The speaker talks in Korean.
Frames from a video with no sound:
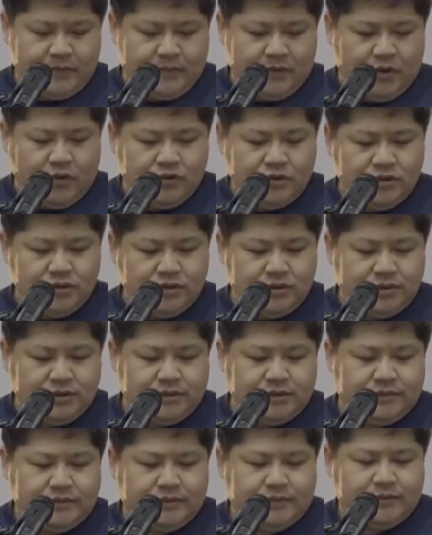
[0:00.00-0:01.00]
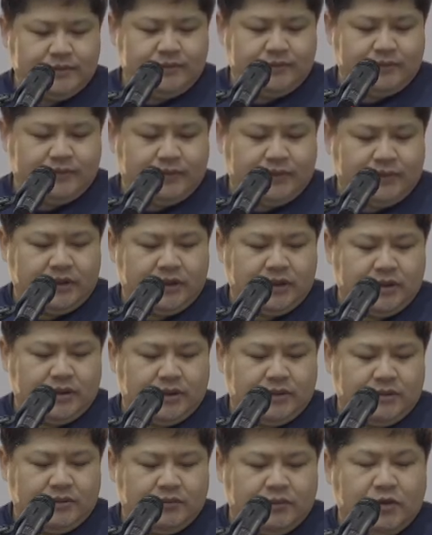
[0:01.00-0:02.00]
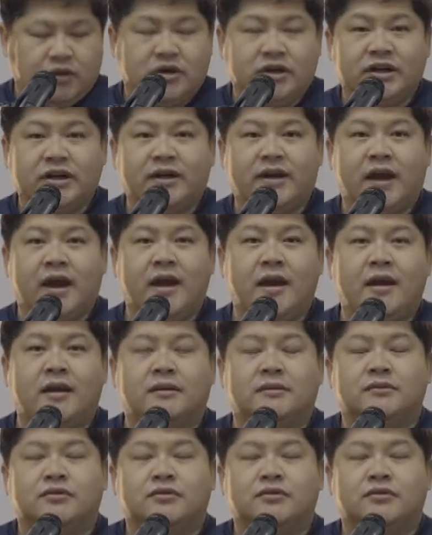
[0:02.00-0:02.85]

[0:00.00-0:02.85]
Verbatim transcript: 오늘 뭐 그렇게